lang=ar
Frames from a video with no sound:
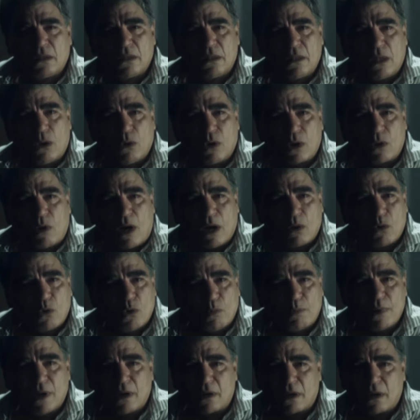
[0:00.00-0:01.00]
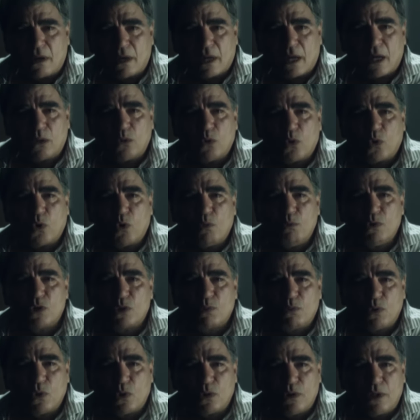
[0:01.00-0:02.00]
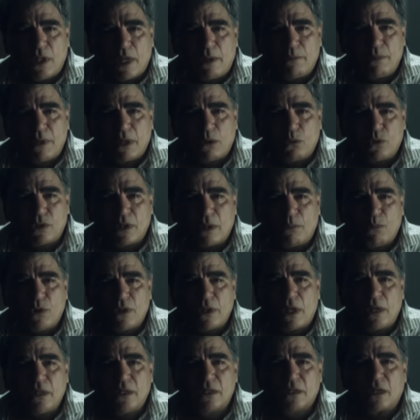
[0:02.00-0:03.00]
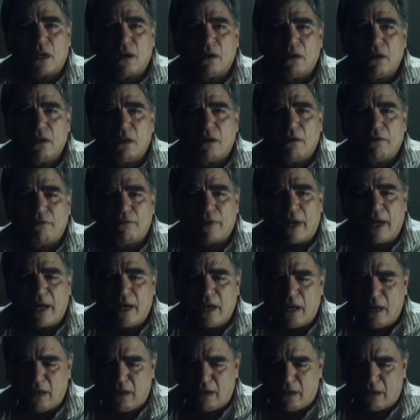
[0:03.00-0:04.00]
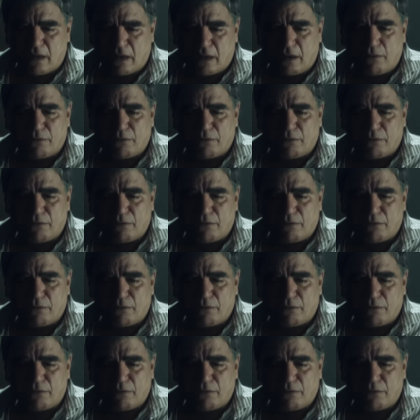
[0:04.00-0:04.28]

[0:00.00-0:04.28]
دوروا على الكبار خدوا رؤوس من قدامنا وسابونا نسال الله في حق الرغيف